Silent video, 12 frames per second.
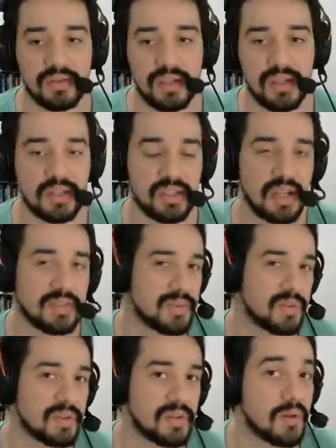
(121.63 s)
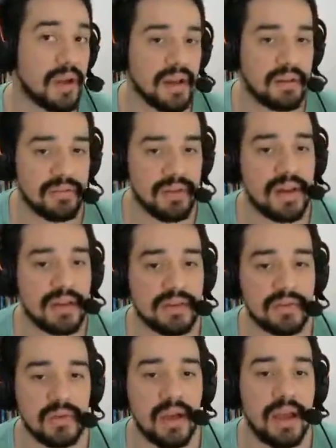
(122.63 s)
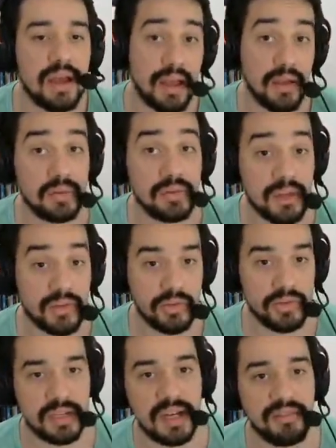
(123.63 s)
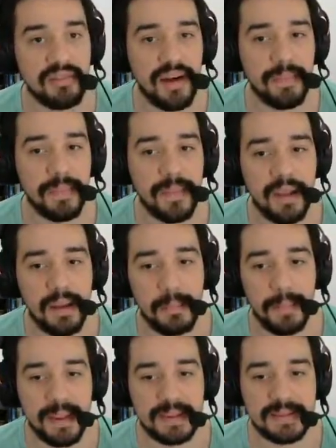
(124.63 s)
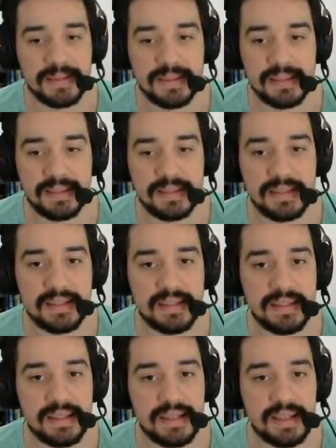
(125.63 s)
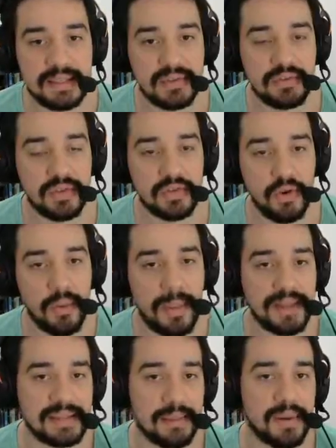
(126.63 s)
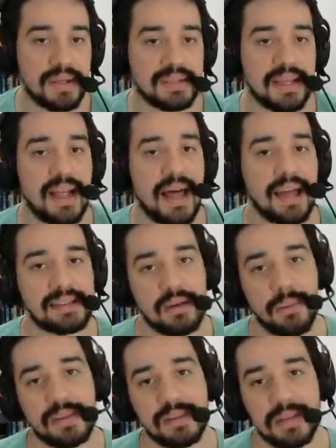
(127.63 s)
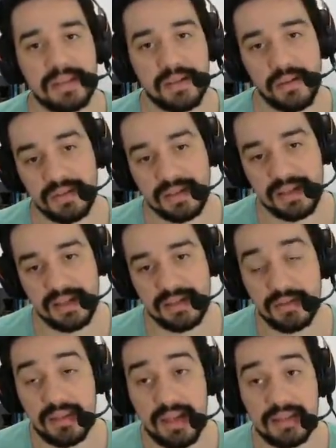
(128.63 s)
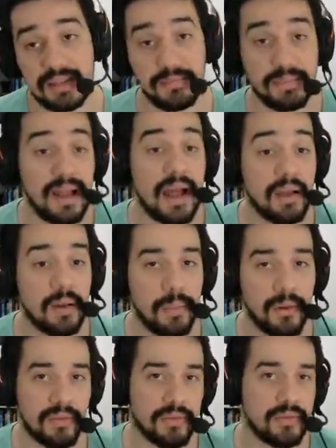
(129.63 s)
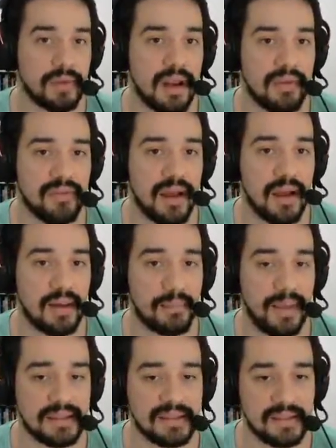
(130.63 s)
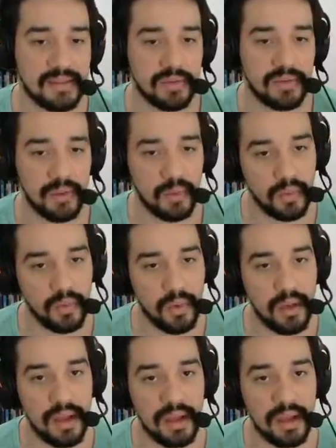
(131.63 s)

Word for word: o seguinte, tá? As pessoas não querem ver isso. E aí eu deixo de gravar. Mas se esse vídeo começa a aparecer likes, né, começa a aparecer novos inscritos, eu sei assim, tá, eu posso gravar mais desse conteúdo